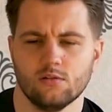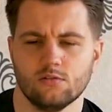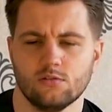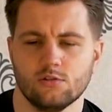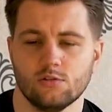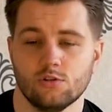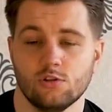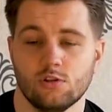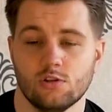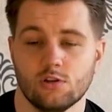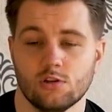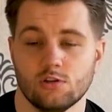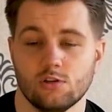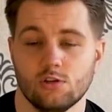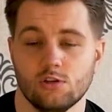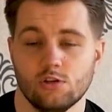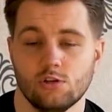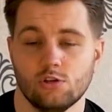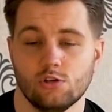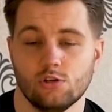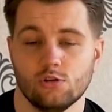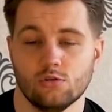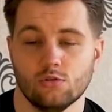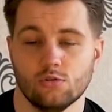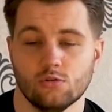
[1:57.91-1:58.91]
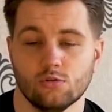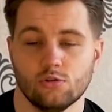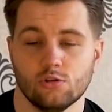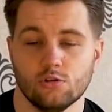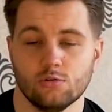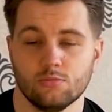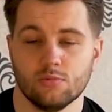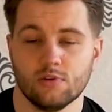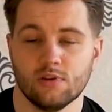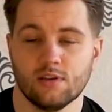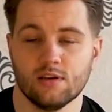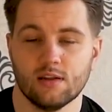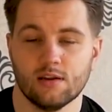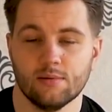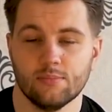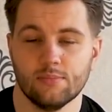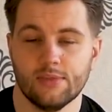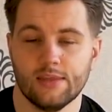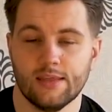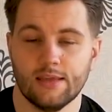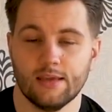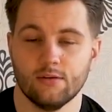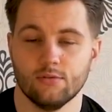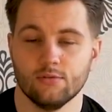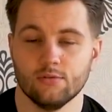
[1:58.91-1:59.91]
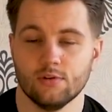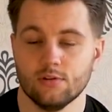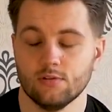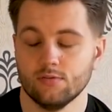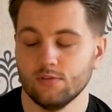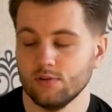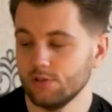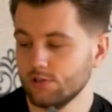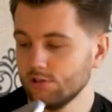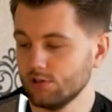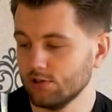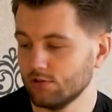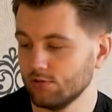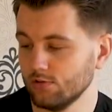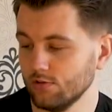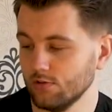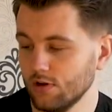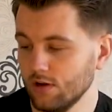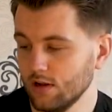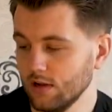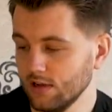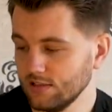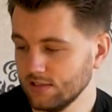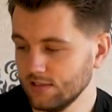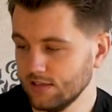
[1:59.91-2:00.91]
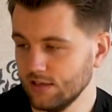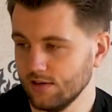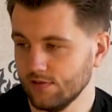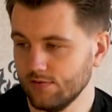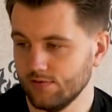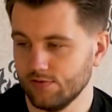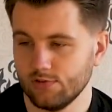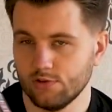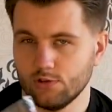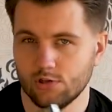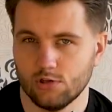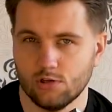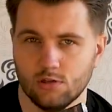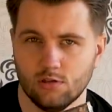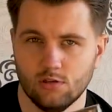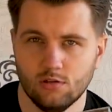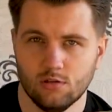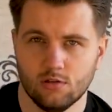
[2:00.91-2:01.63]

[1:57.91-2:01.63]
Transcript: 48 gram neku na 20 sztuk, klasa F3,